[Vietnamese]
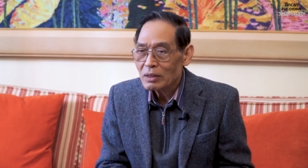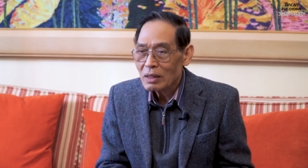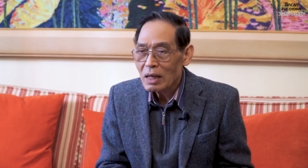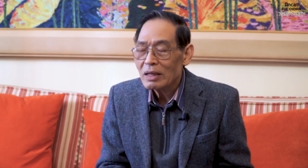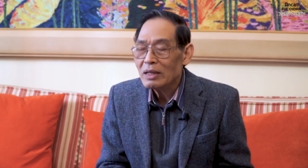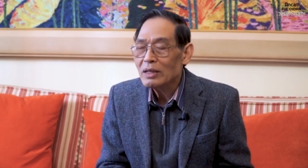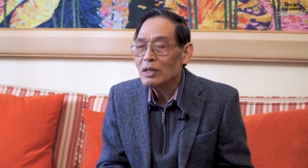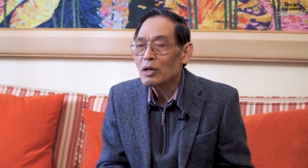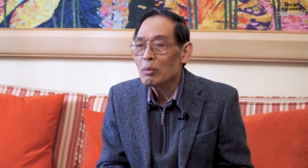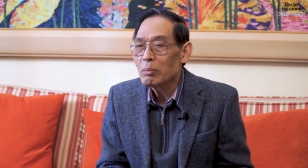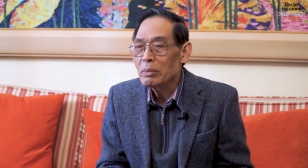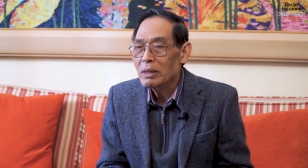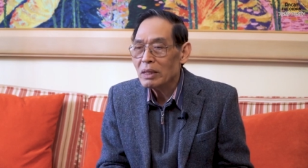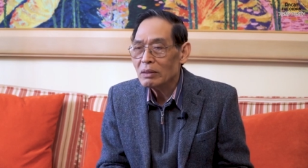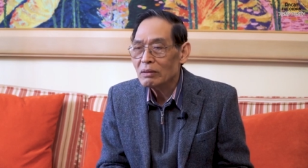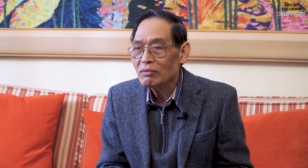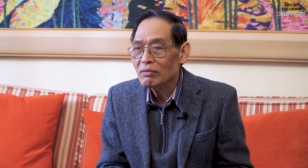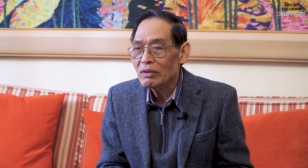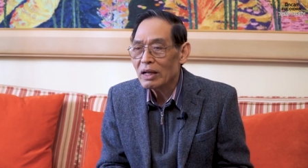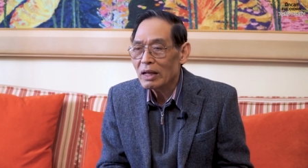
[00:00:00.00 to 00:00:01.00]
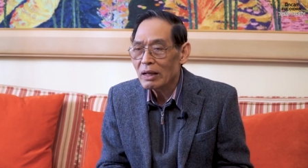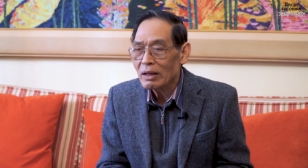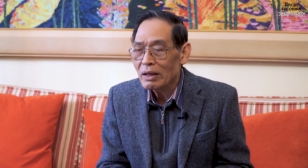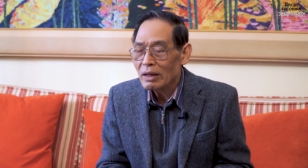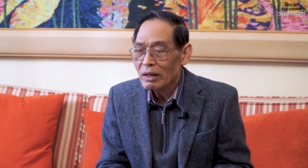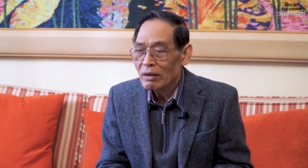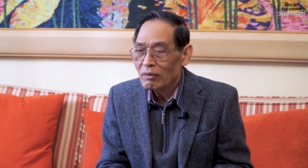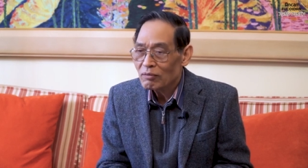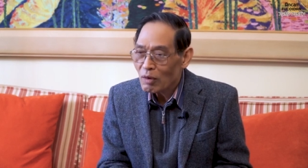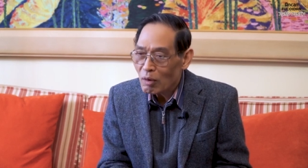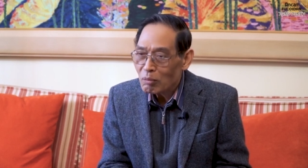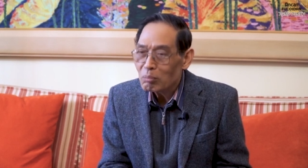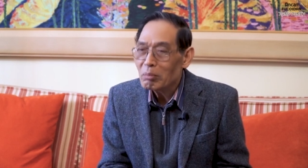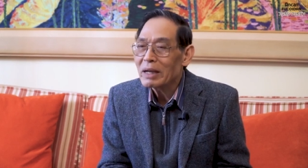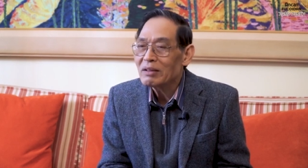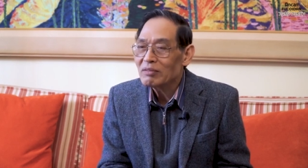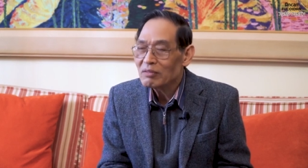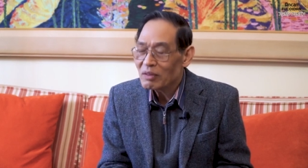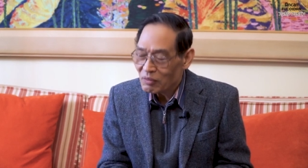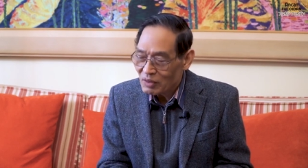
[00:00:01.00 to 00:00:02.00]
các cái hiểu biết về phòng
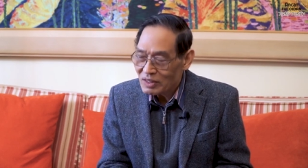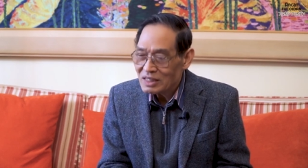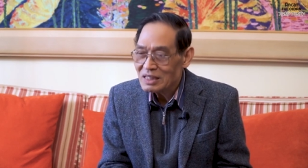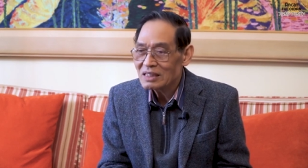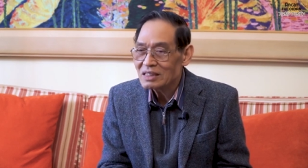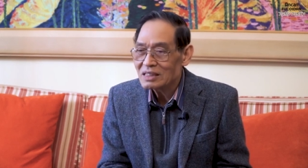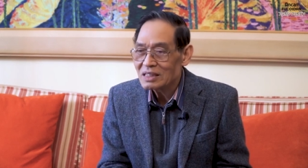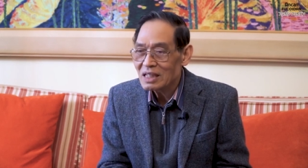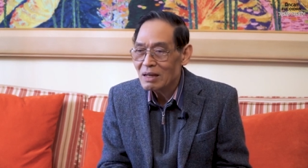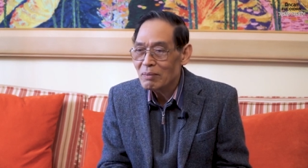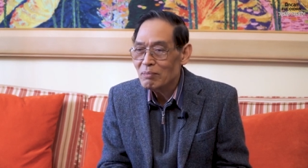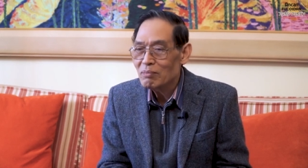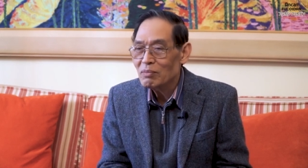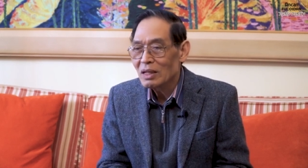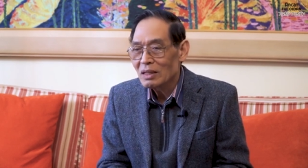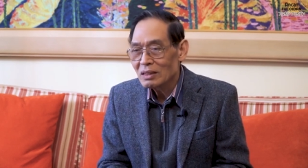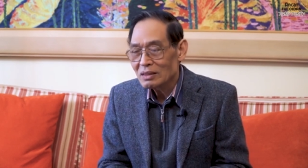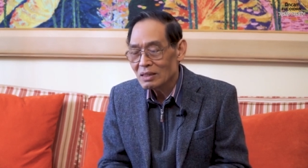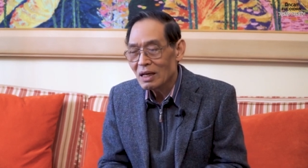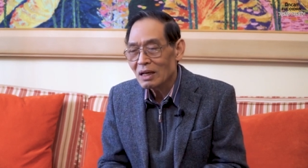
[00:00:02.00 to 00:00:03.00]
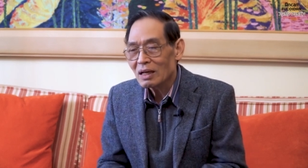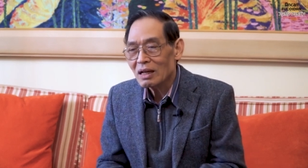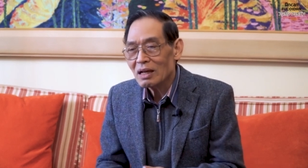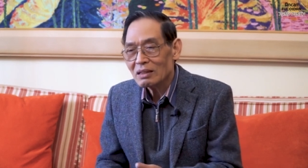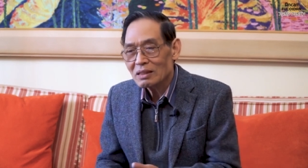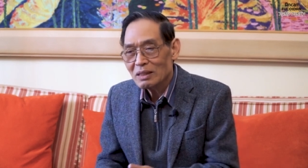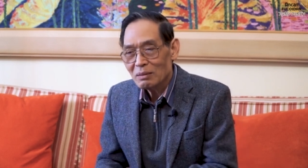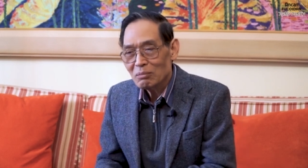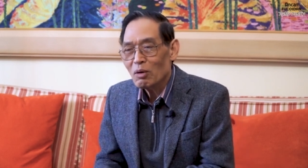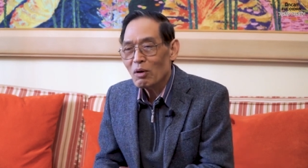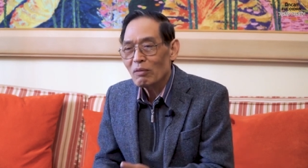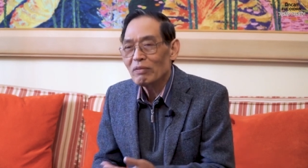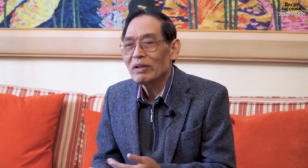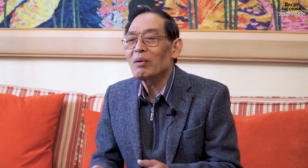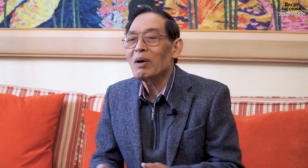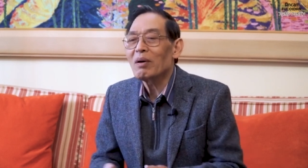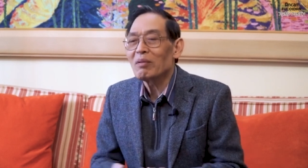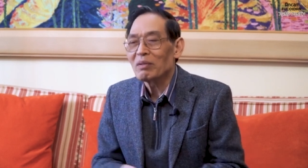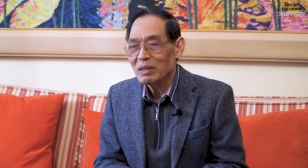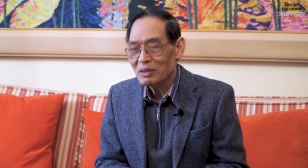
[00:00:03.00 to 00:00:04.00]
bệnh và phát hiện sớm nhờ các tiến bộ về
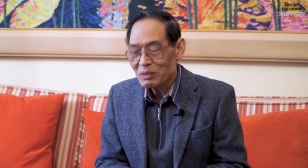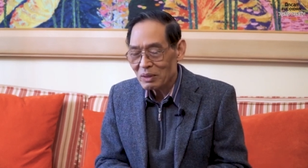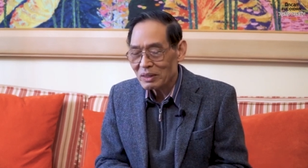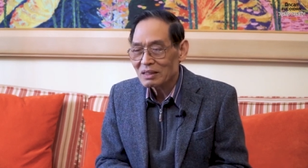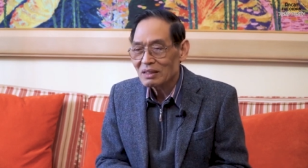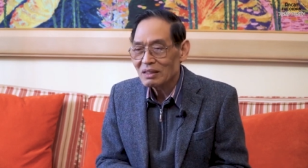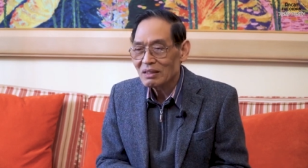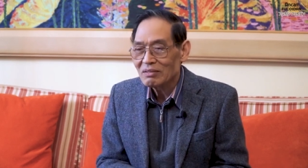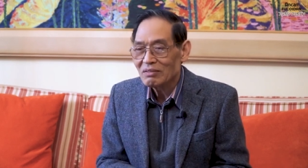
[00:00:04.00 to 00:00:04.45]
khoa học kỹ thuật.